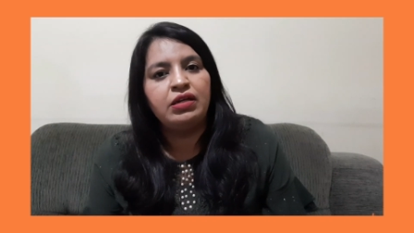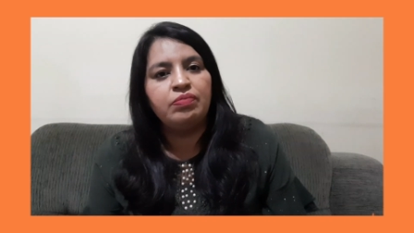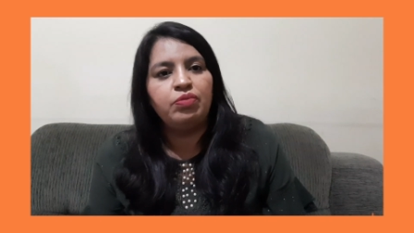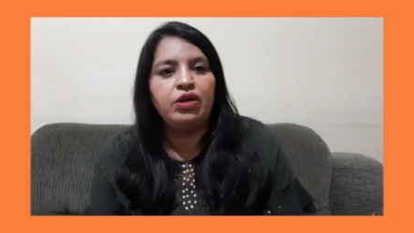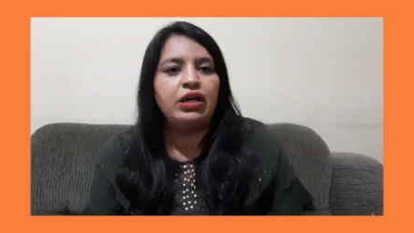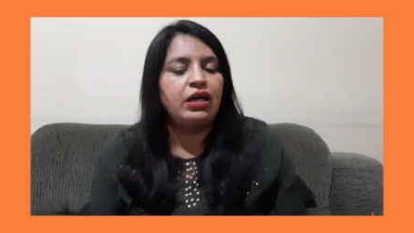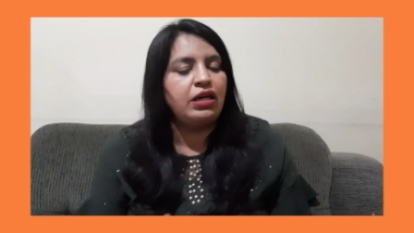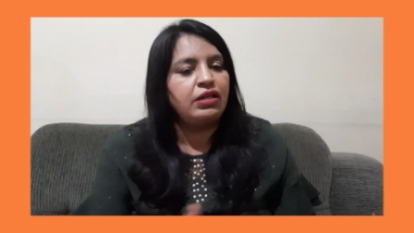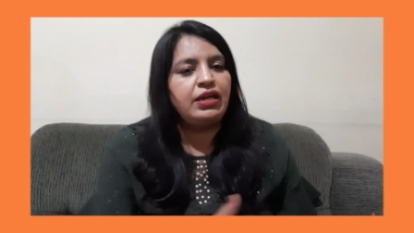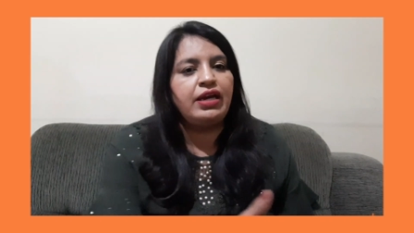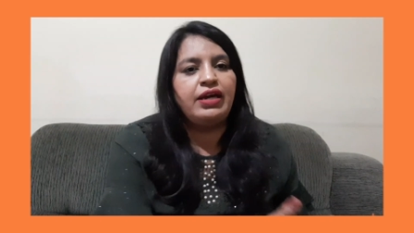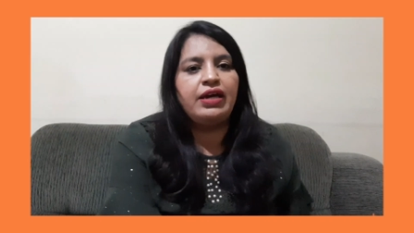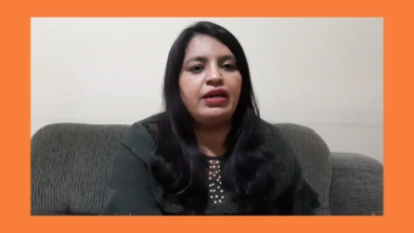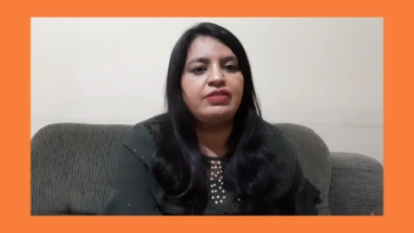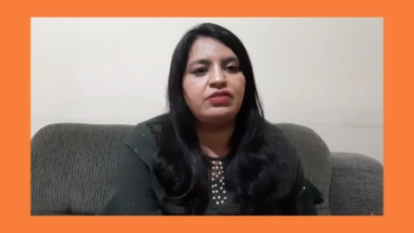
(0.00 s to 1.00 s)
Porém,
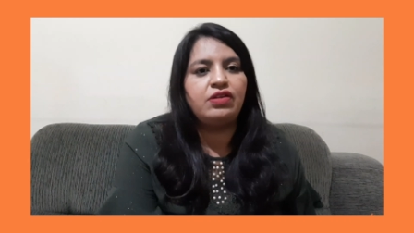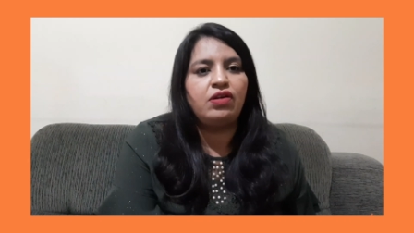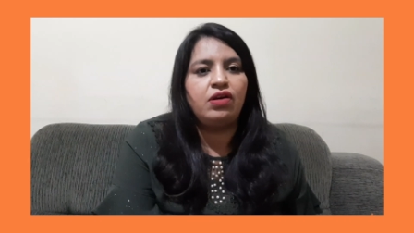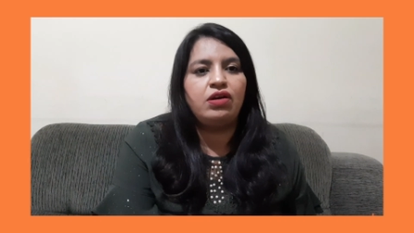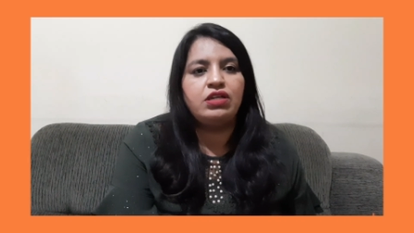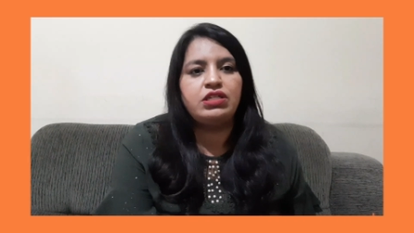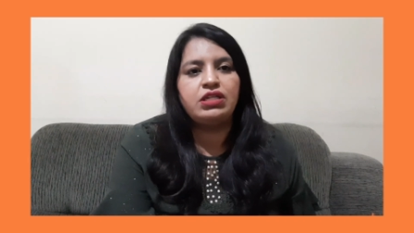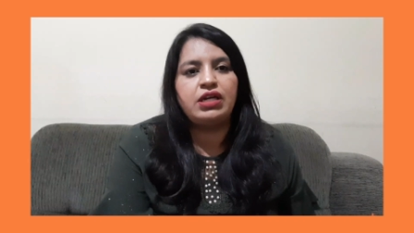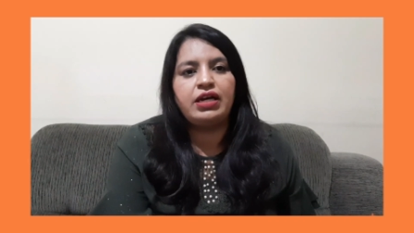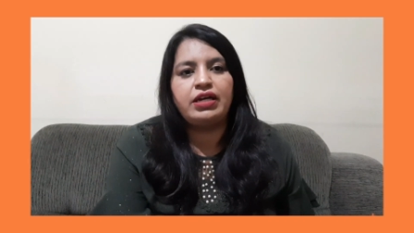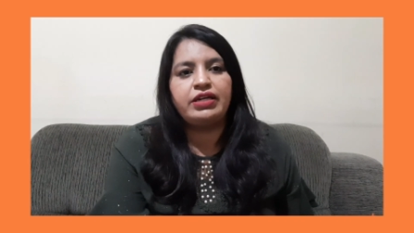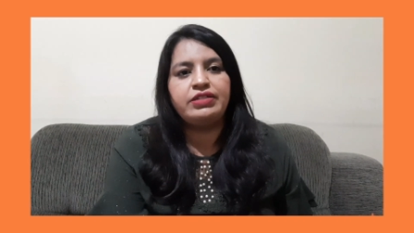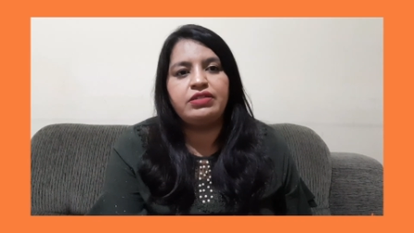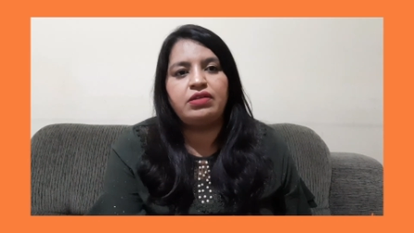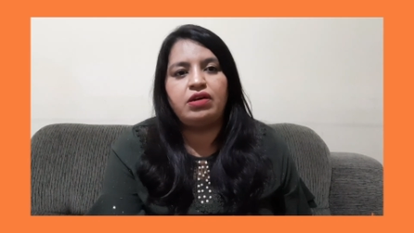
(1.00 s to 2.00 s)
né, as lojas,
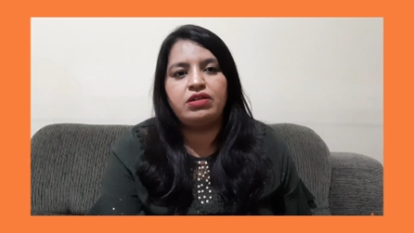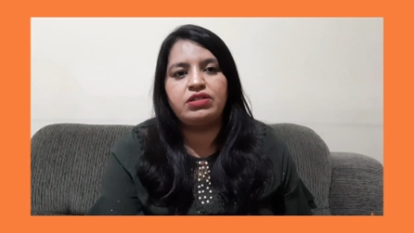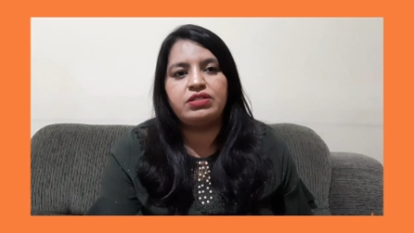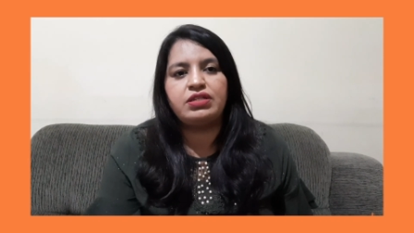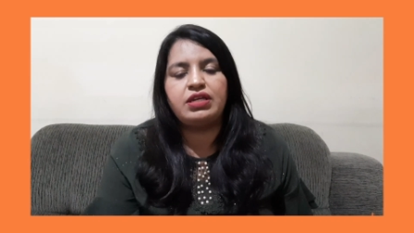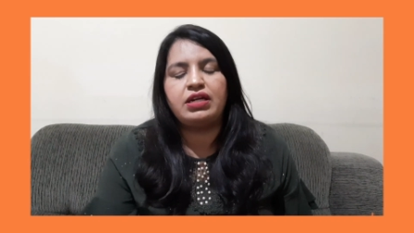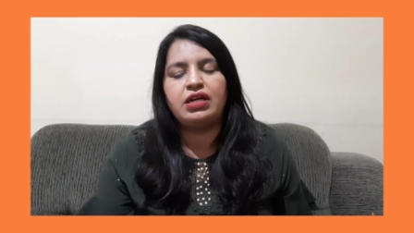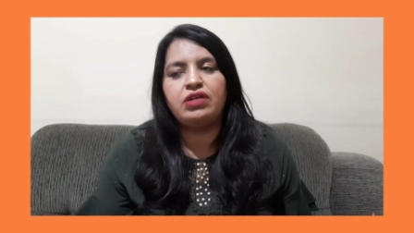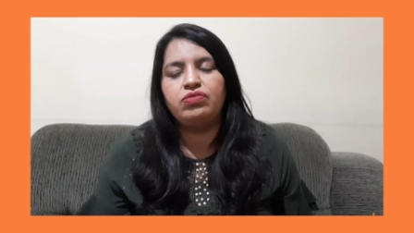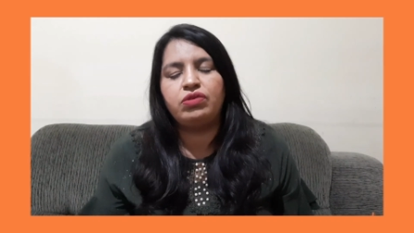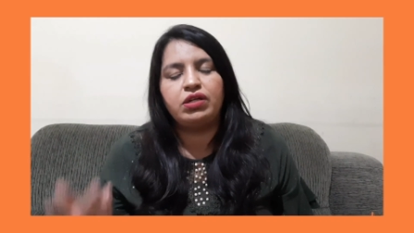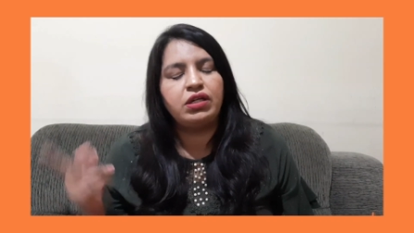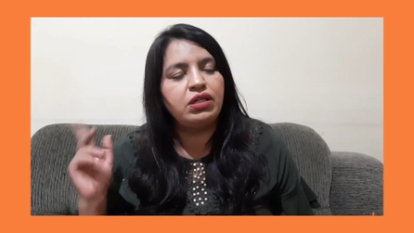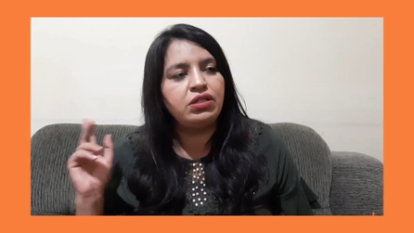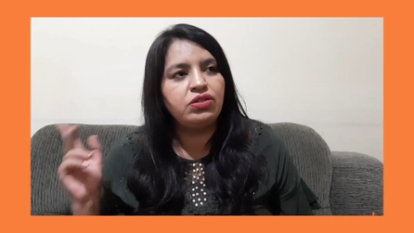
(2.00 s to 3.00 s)
as lojas da Natura,
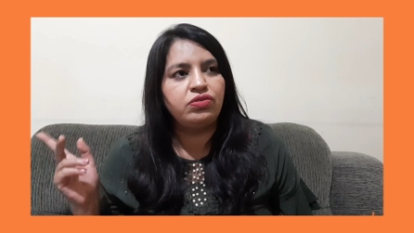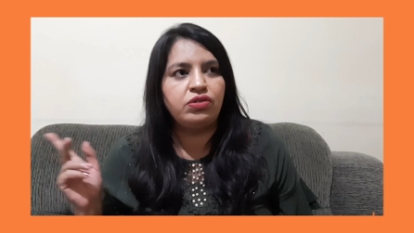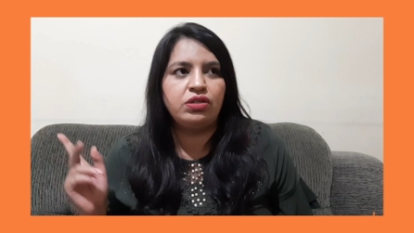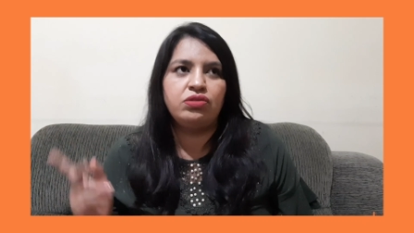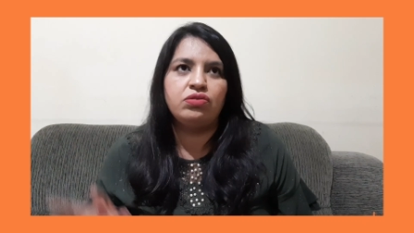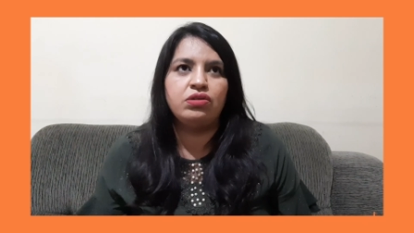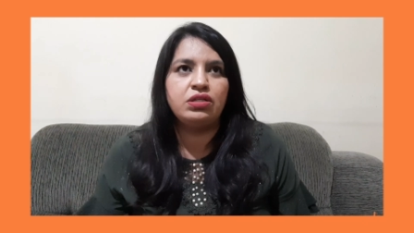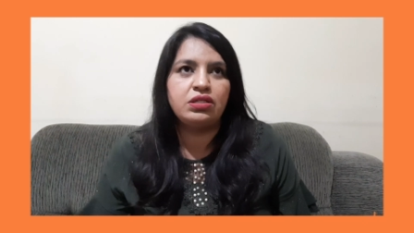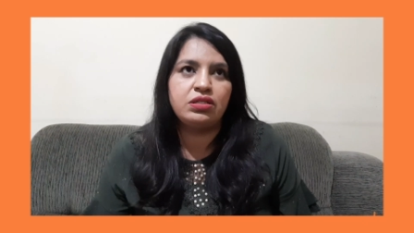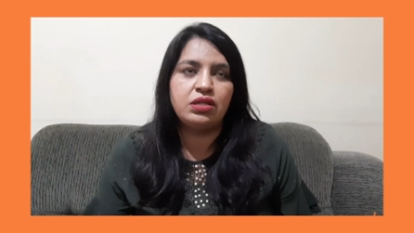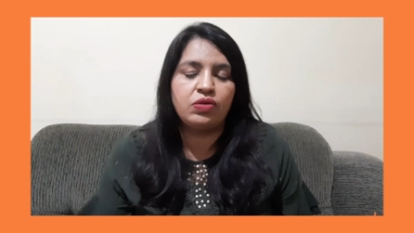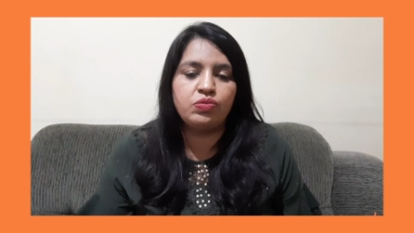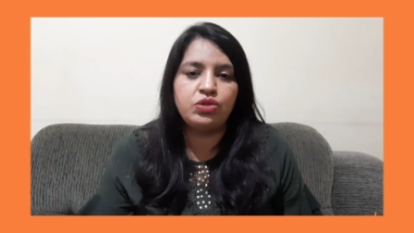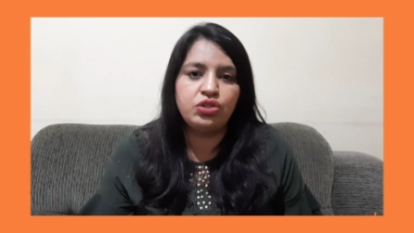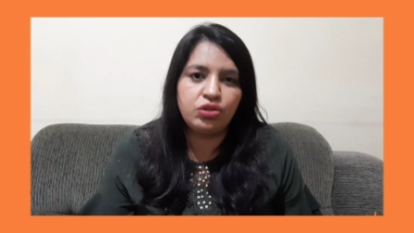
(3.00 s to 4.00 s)
acredito que todas
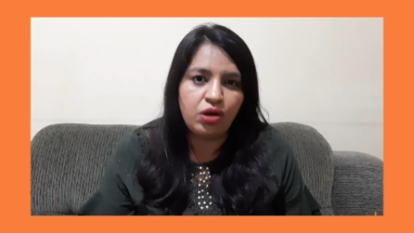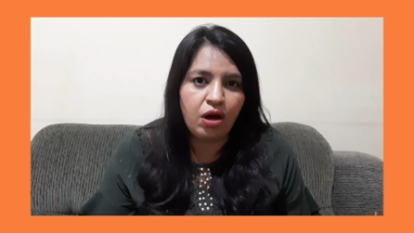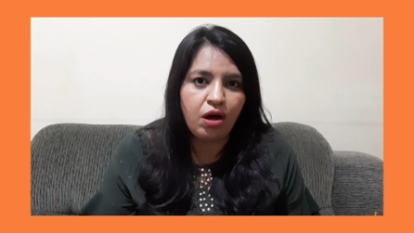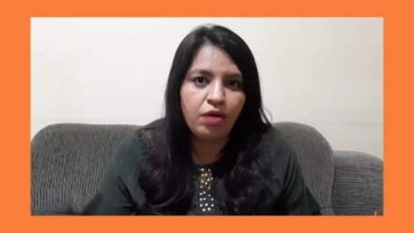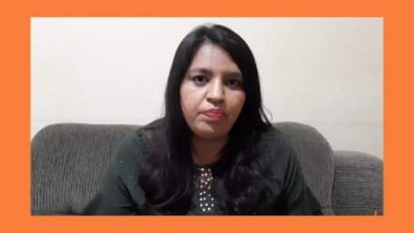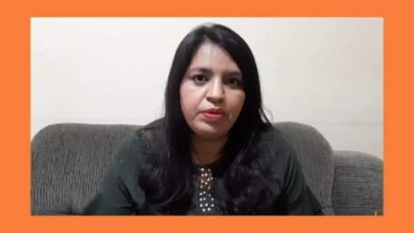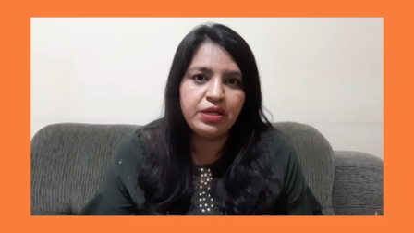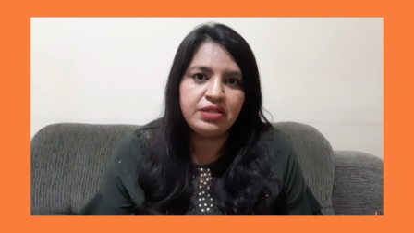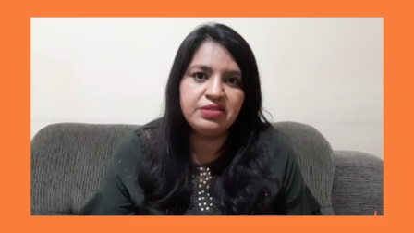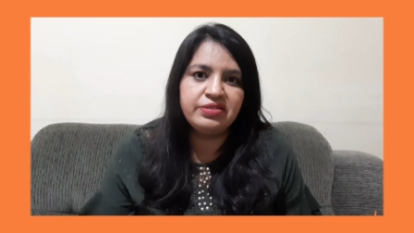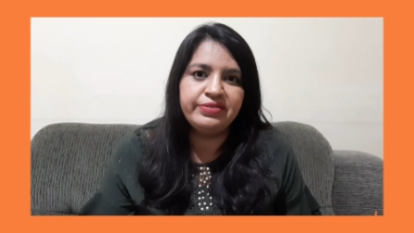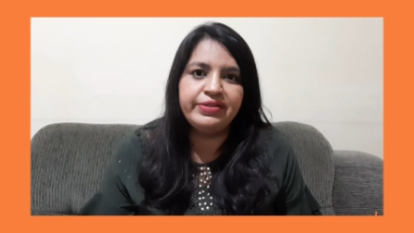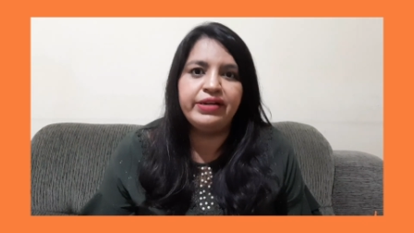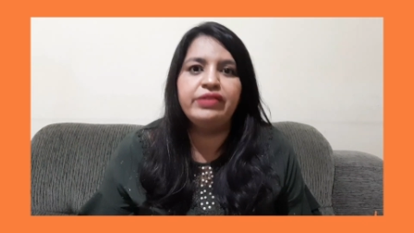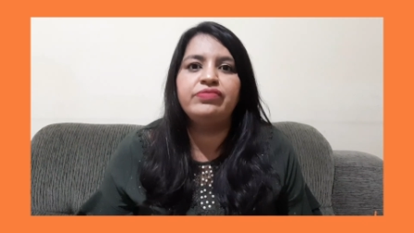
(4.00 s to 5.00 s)
são em shoppings,
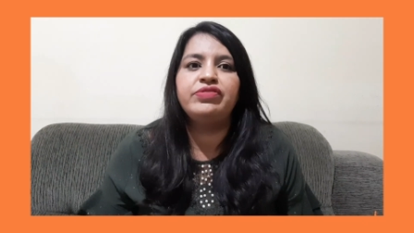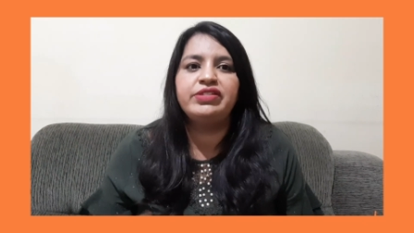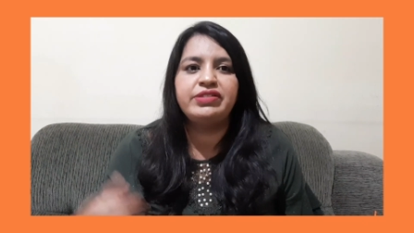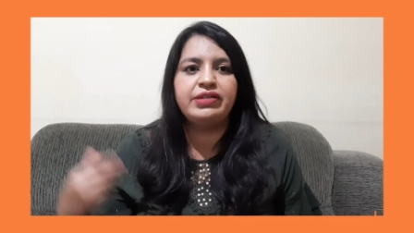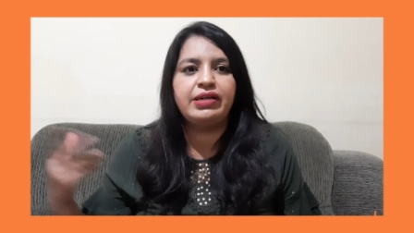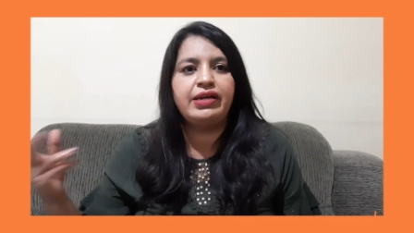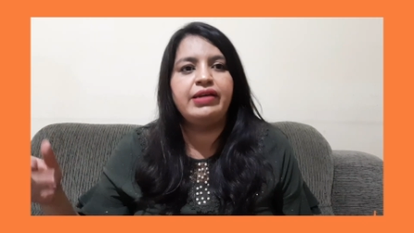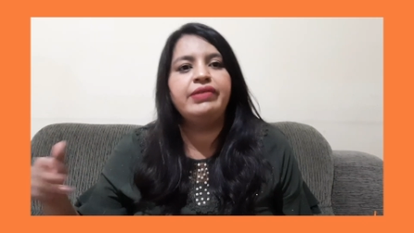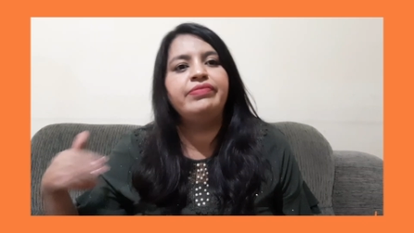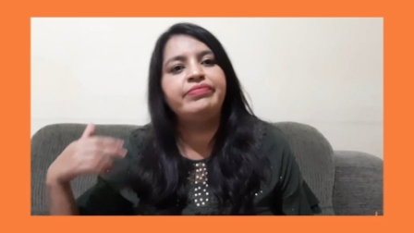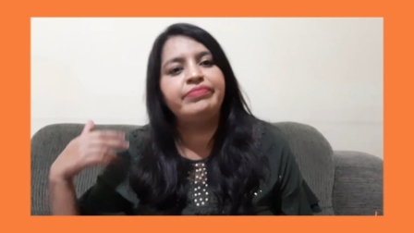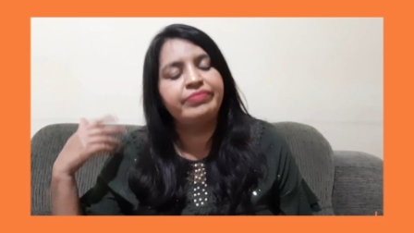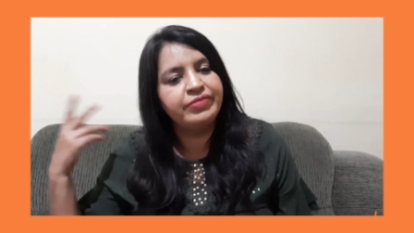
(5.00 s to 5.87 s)
então você